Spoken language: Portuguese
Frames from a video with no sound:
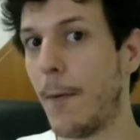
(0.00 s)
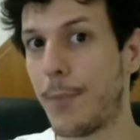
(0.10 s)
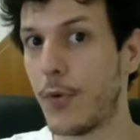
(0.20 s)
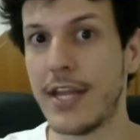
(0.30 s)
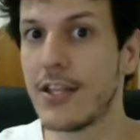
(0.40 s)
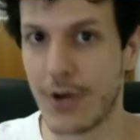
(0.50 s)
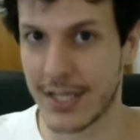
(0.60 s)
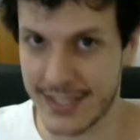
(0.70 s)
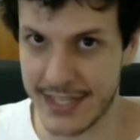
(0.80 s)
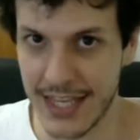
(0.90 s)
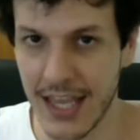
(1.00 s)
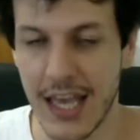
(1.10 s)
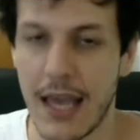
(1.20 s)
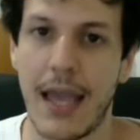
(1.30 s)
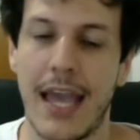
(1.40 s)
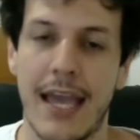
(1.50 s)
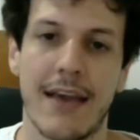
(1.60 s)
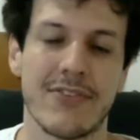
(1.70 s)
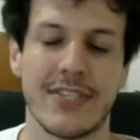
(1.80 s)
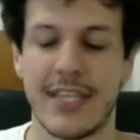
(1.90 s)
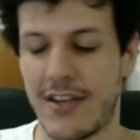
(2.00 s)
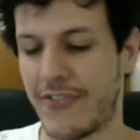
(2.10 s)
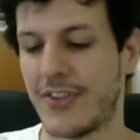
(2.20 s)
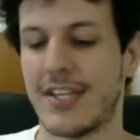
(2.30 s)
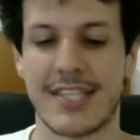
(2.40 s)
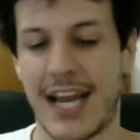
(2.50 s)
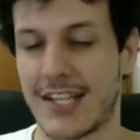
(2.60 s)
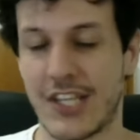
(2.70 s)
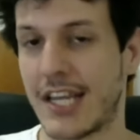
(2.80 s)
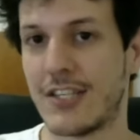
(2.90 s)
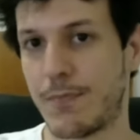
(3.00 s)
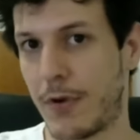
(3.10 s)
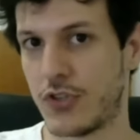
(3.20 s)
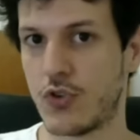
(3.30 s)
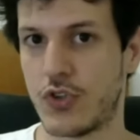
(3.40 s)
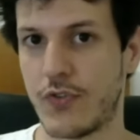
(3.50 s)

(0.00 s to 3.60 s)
tão punido assim é, você nerfando as cartas, já que eles podem,